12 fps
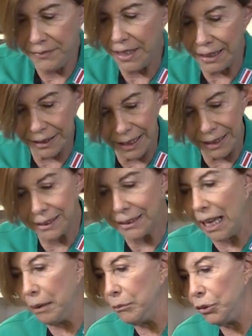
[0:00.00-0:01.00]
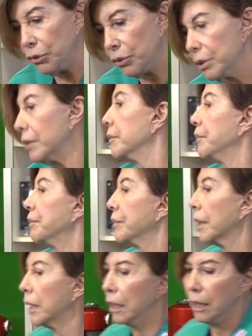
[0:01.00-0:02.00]
ya aquí estamos
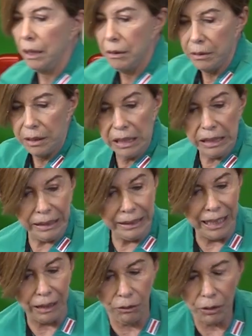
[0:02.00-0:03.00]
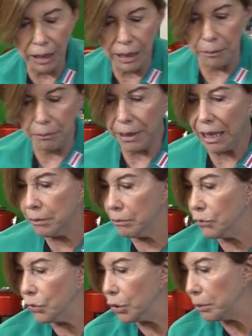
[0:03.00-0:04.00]
y tengo que limpiar
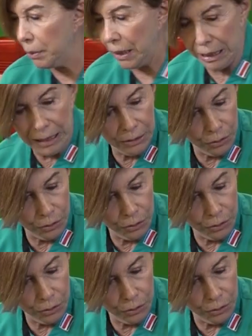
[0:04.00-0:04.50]
muy bien la